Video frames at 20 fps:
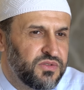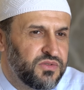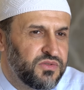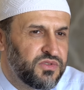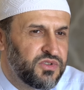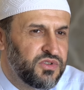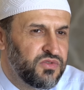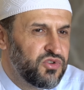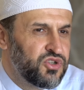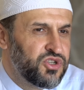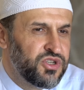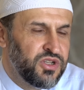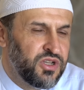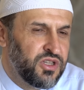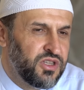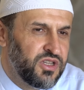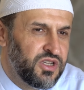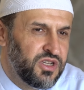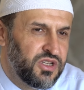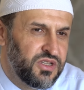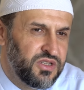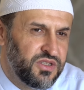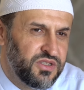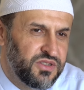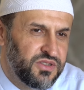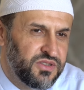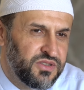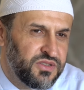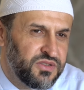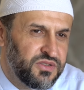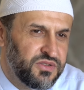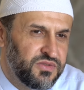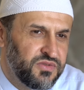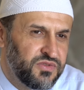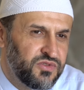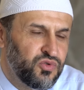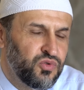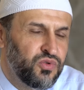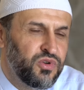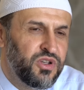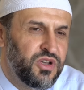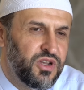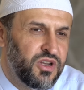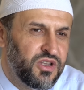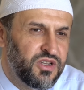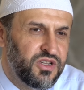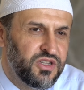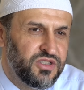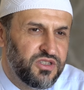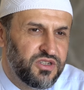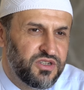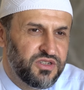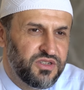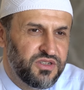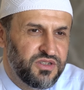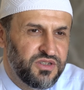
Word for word: Всевышний Аллах в суре Аль-Кадр